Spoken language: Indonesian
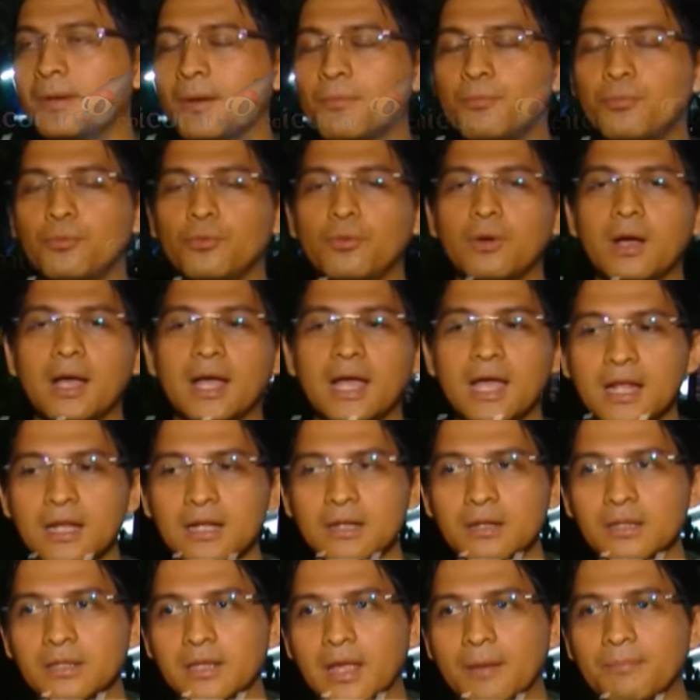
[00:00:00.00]

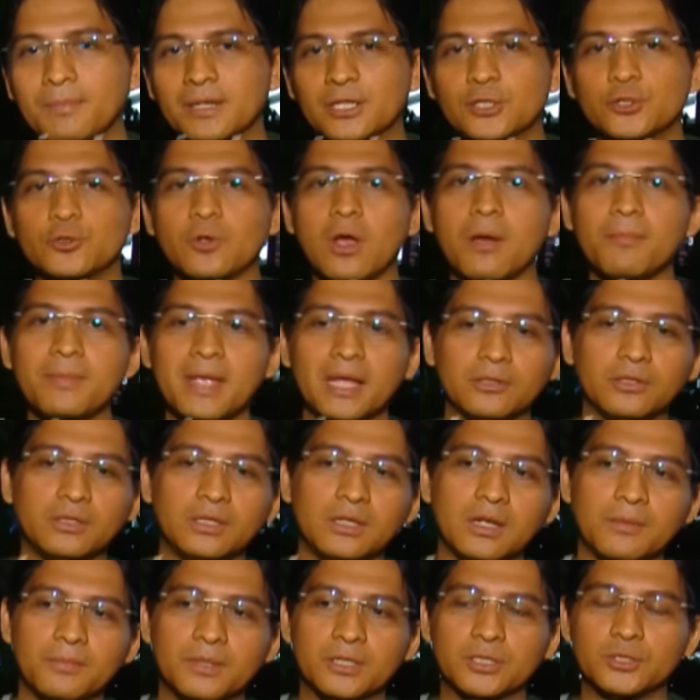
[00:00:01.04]
perempuan yang bersuami atau
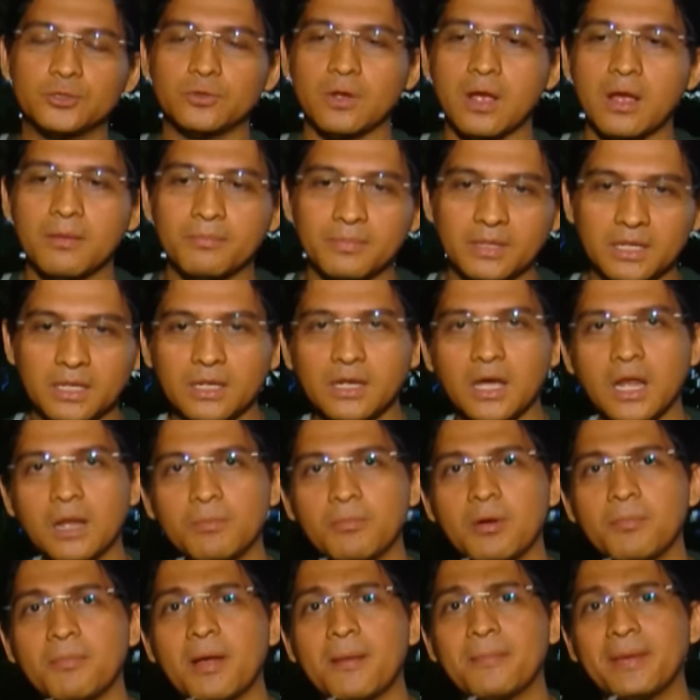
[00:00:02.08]
tidak bersuami kalau
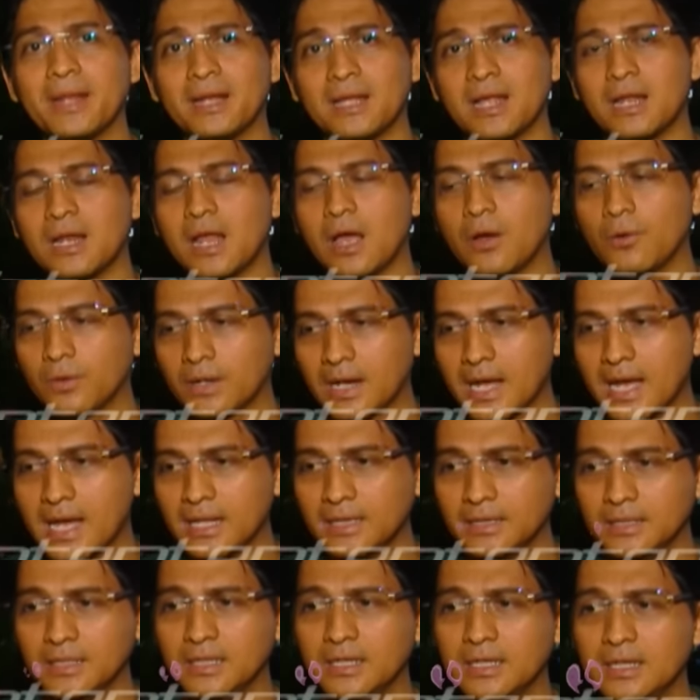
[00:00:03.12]
memamerkan
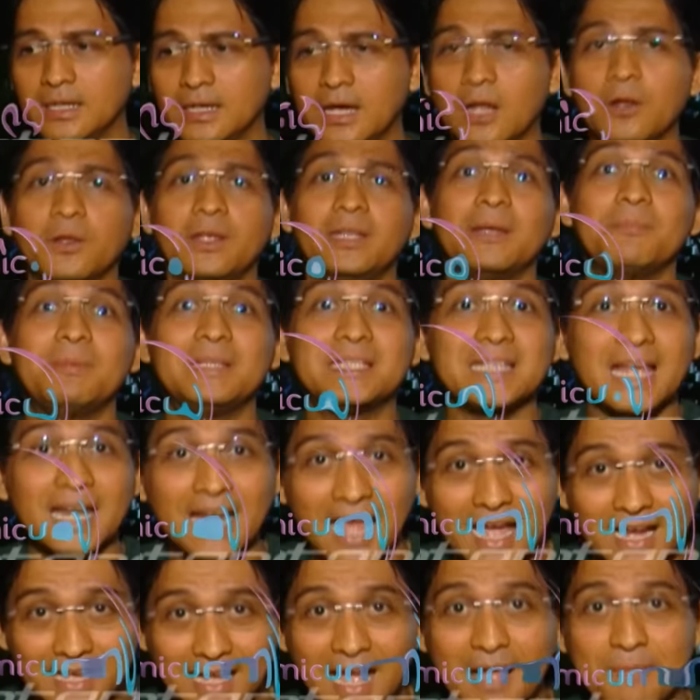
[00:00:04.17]
aurat kalau kita
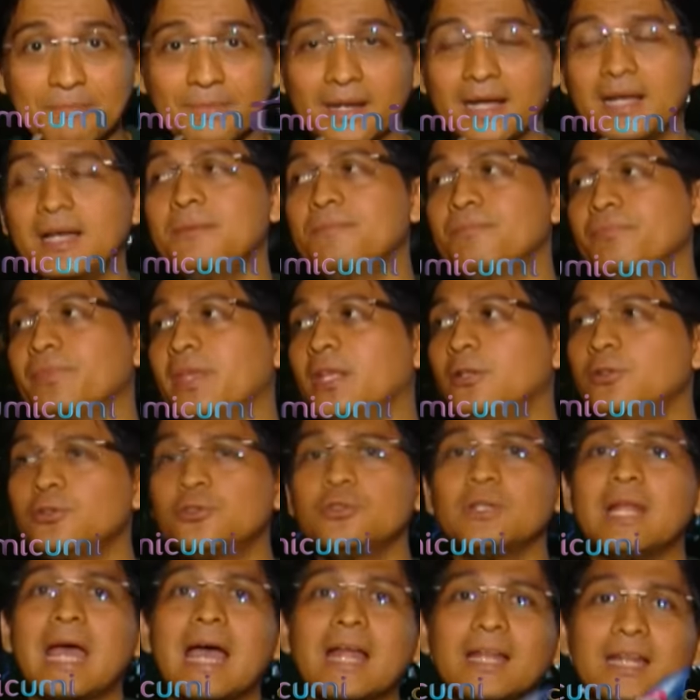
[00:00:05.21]
bicara agama itu
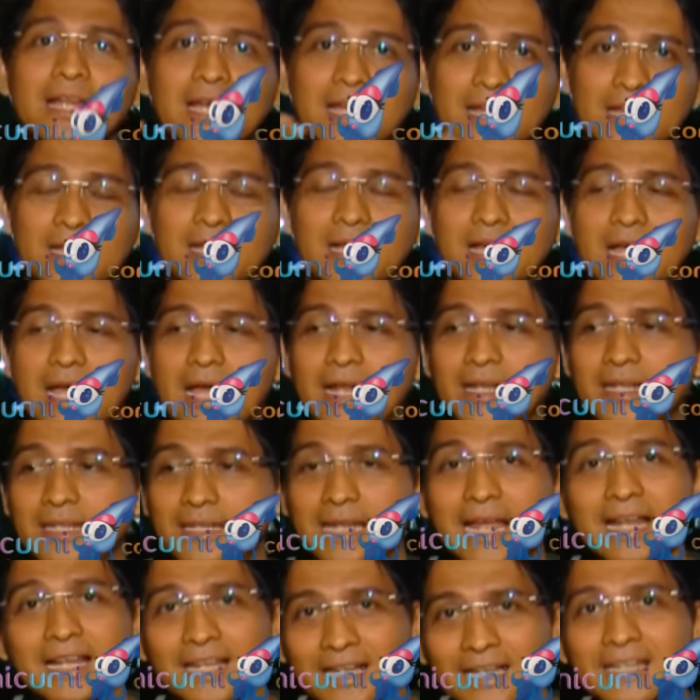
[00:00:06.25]
sudah ada, ada
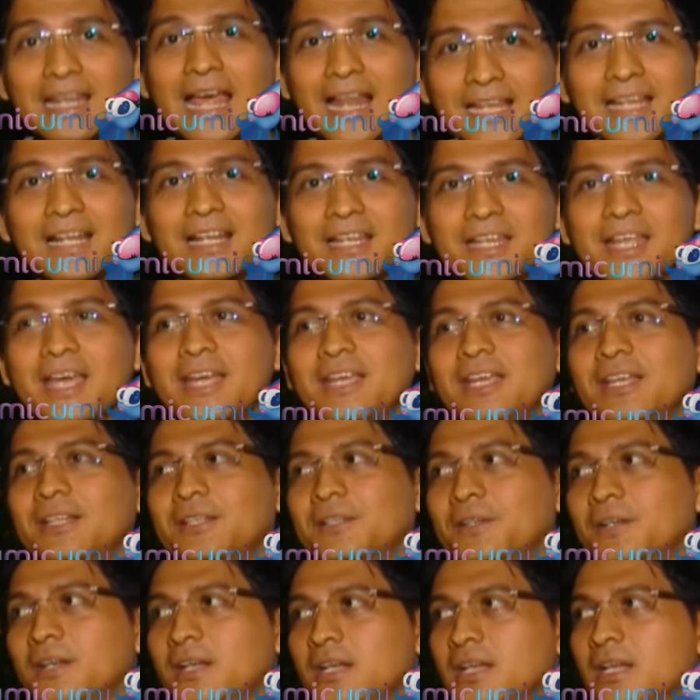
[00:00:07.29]
dalil-dalilnya
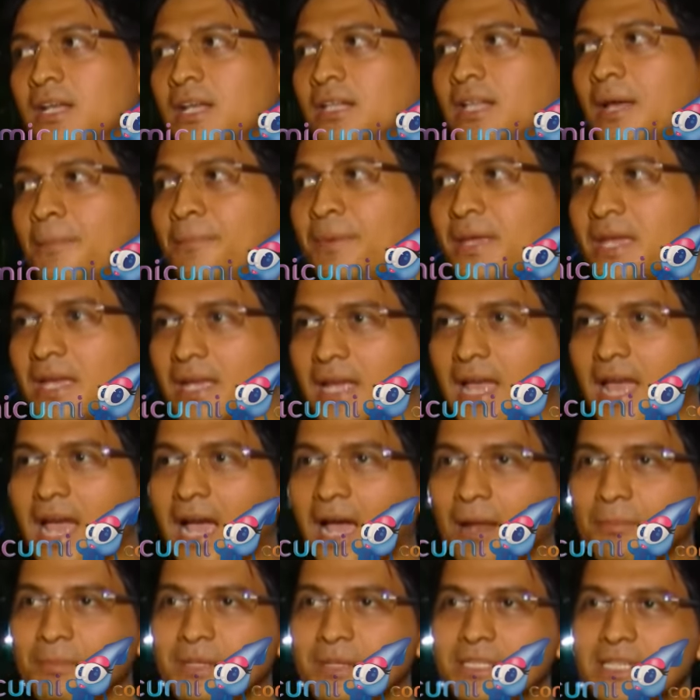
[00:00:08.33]
gitu tapi
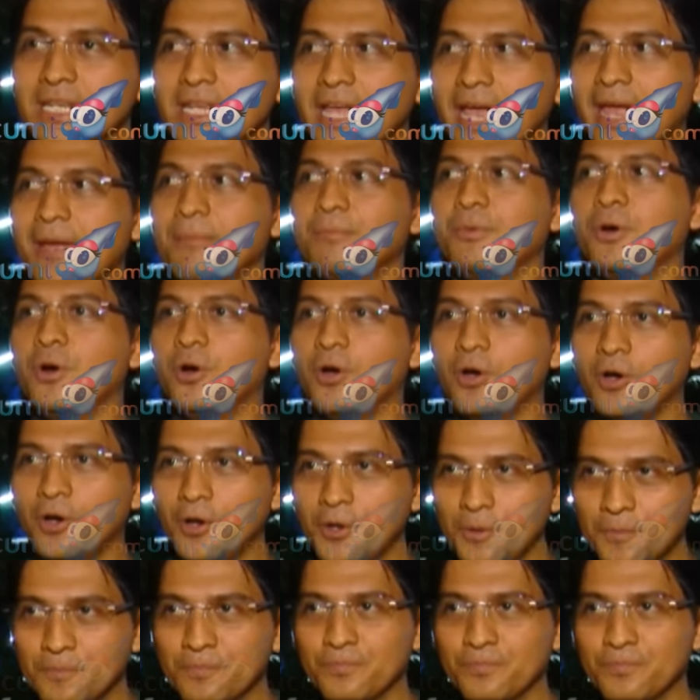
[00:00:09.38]
akan menjadi heboh